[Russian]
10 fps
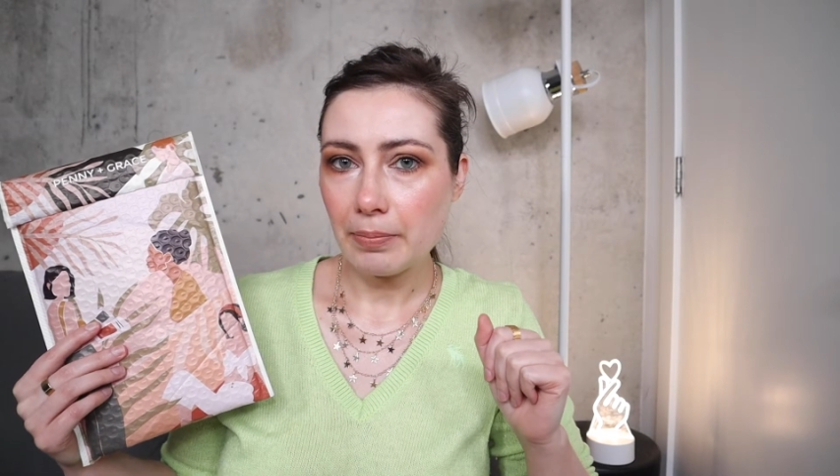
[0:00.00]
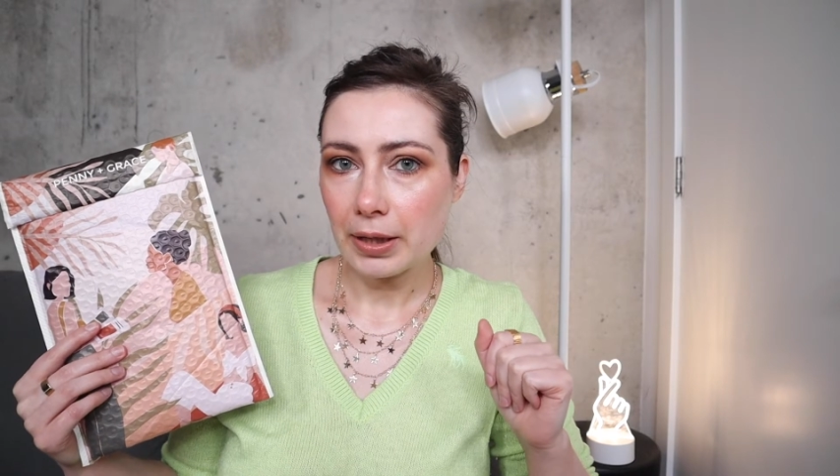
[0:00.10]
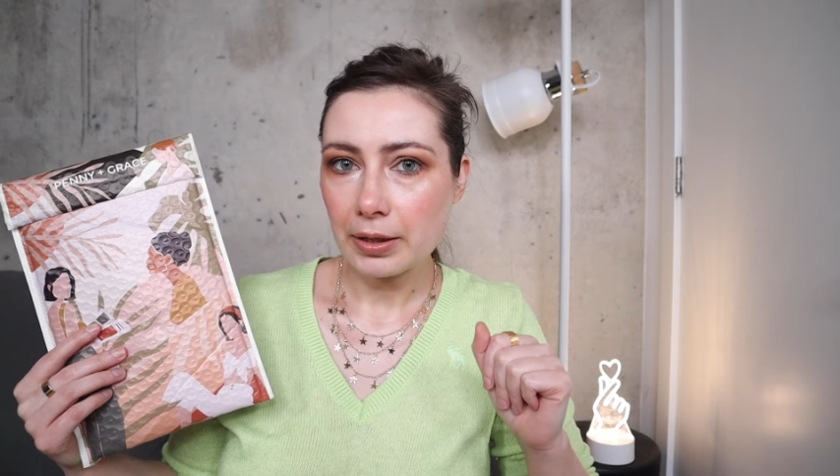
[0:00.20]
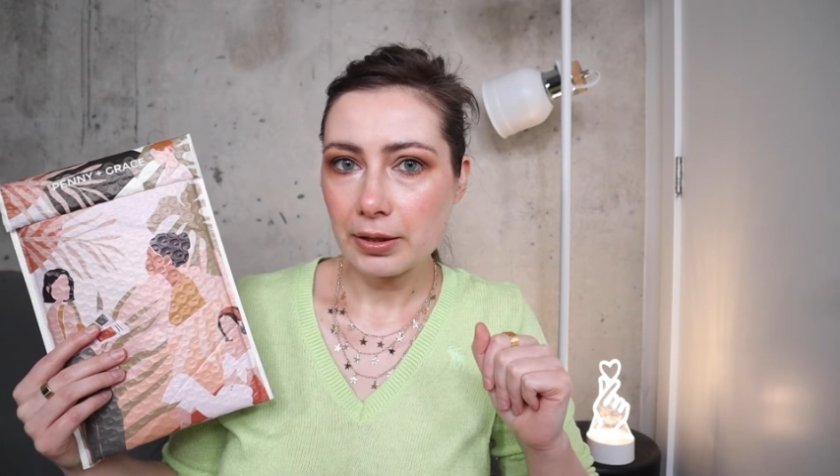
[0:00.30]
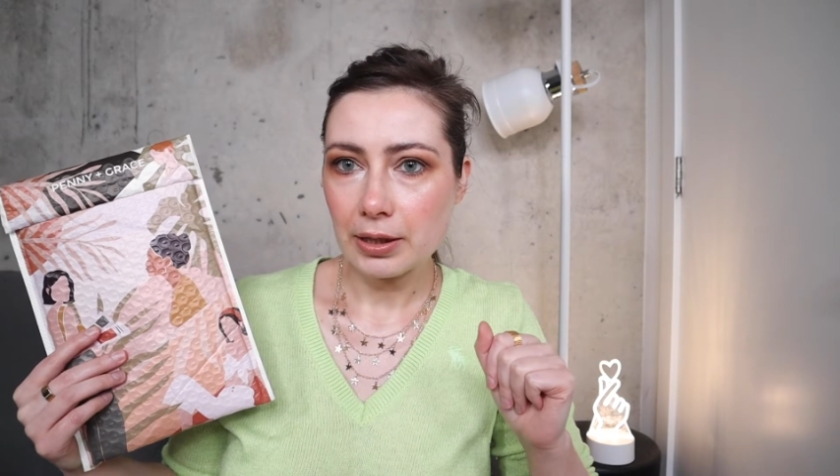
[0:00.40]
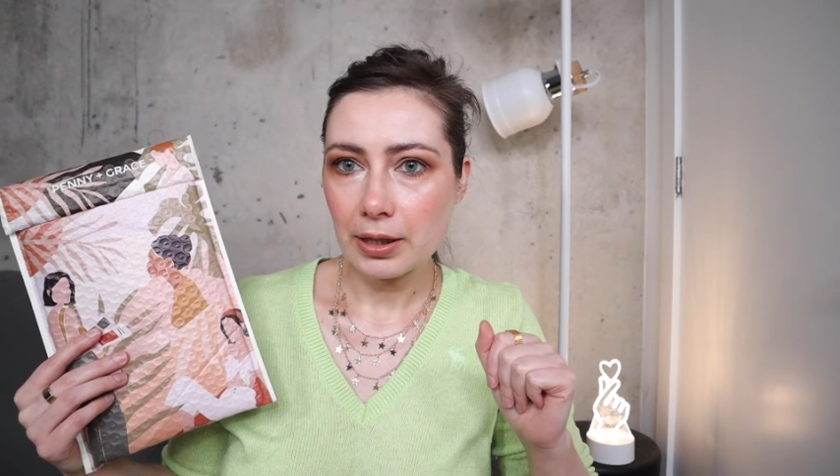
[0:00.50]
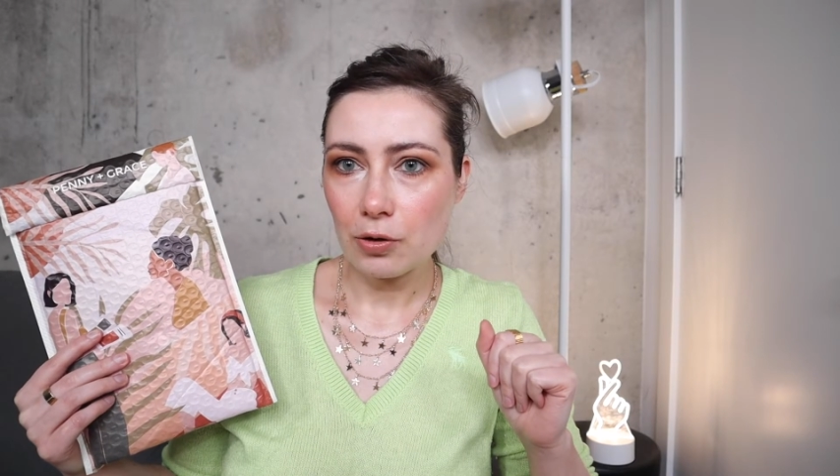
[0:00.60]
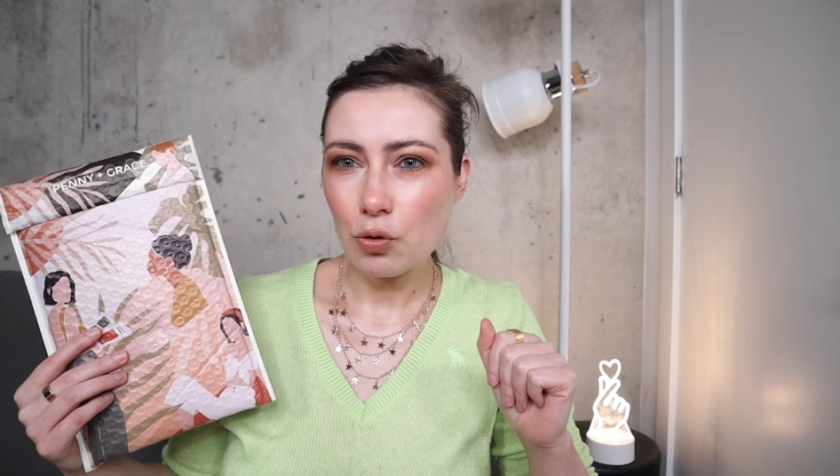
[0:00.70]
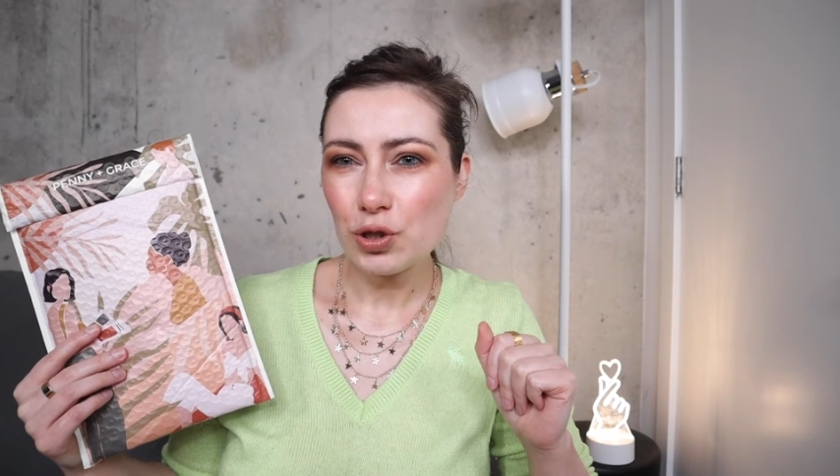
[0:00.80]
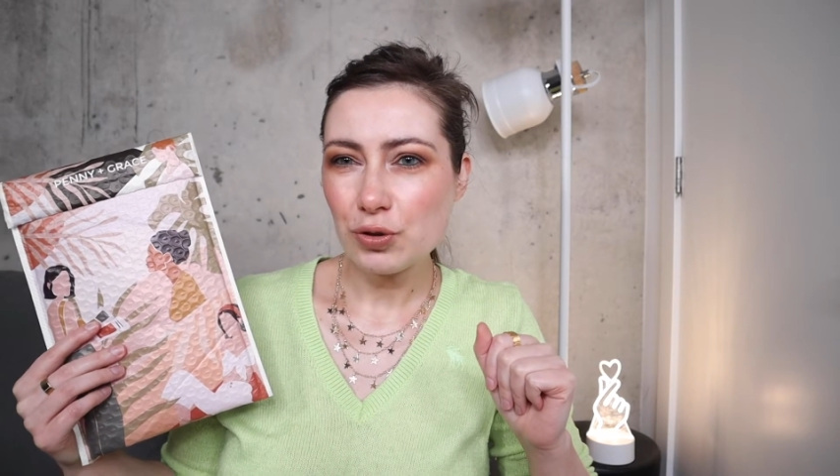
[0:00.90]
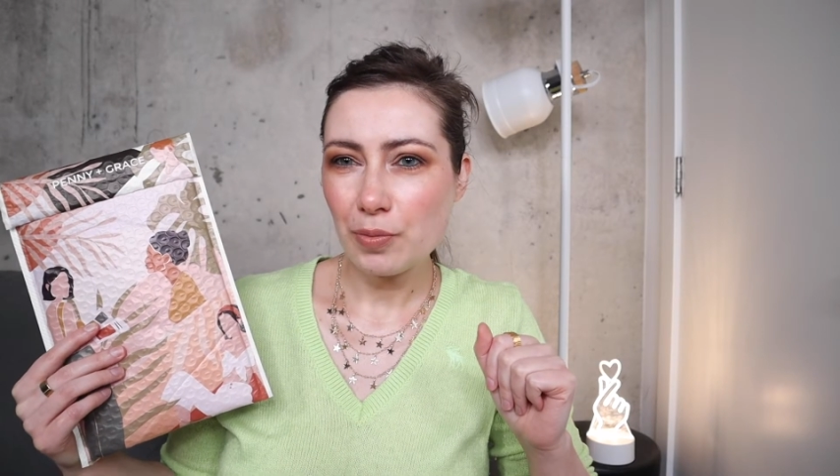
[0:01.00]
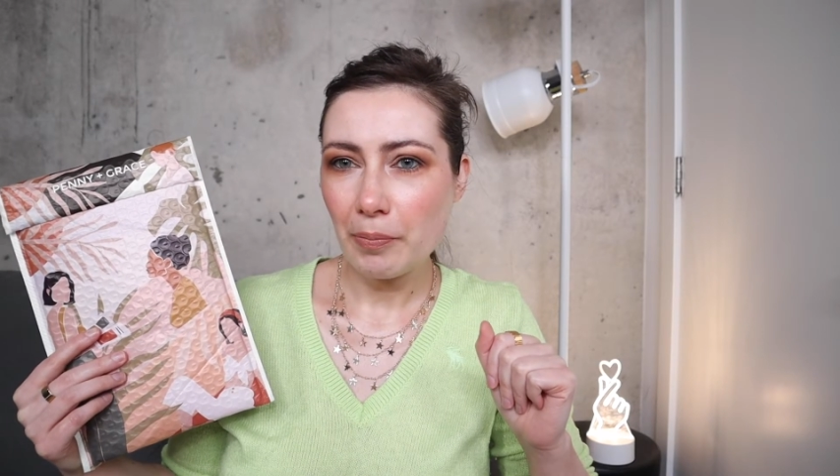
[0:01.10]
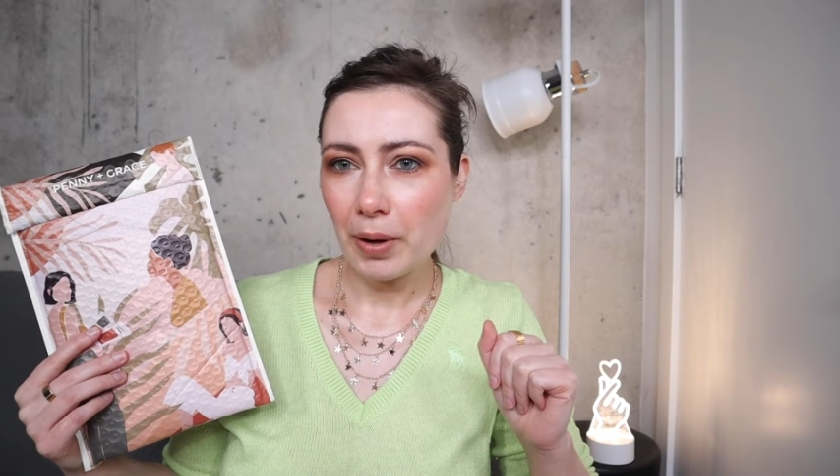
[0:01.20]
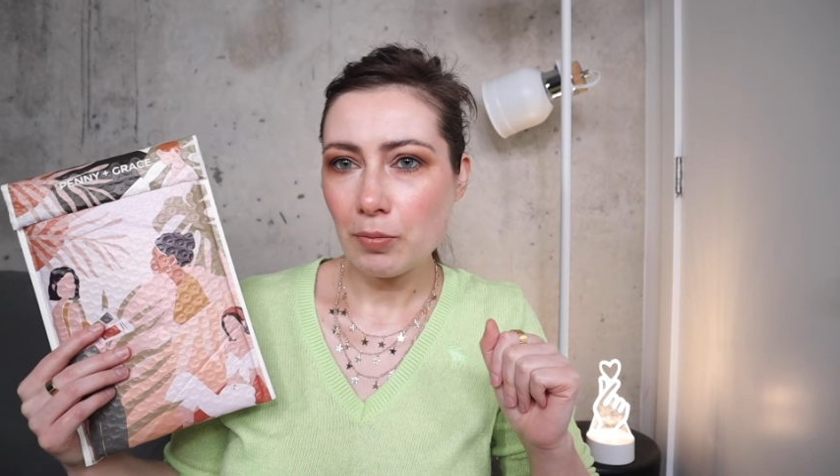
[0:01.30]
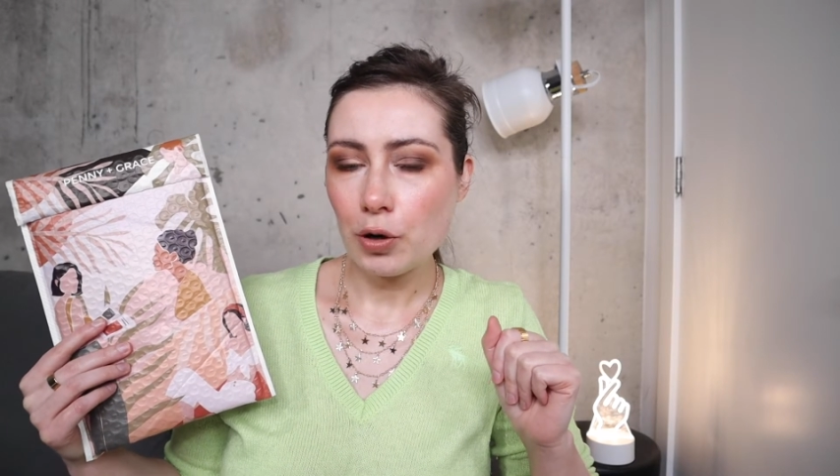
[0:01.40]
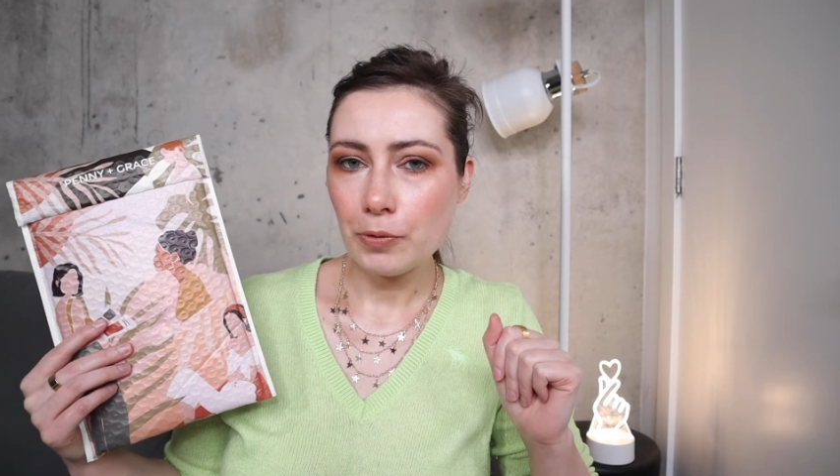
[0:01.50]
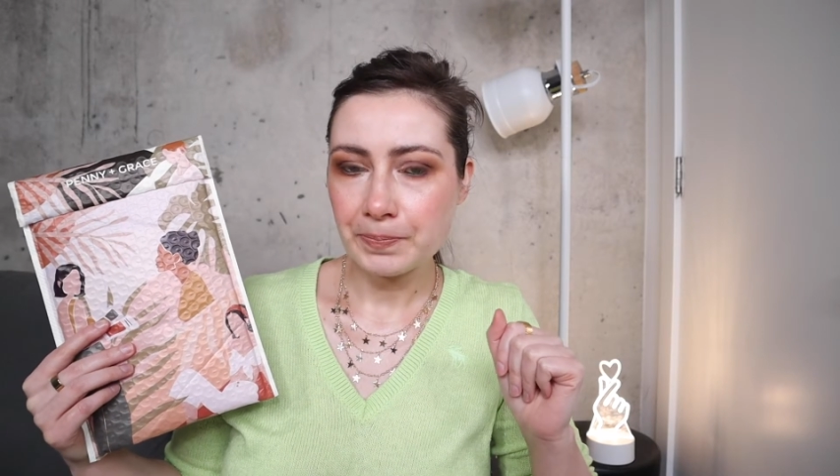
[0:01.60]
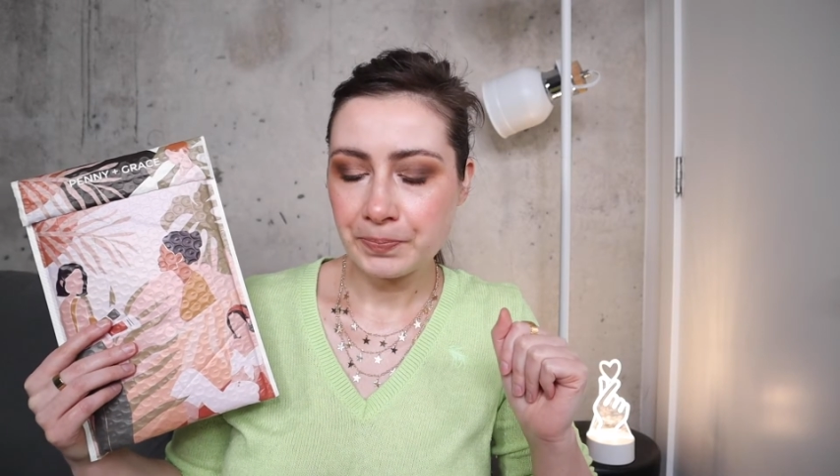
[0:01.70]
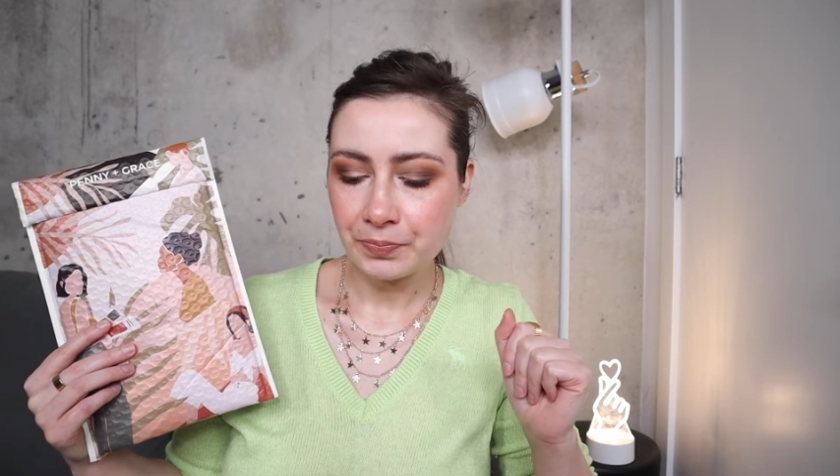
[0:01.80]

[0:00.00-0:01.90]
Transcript: покрытое родиумом, по-моему,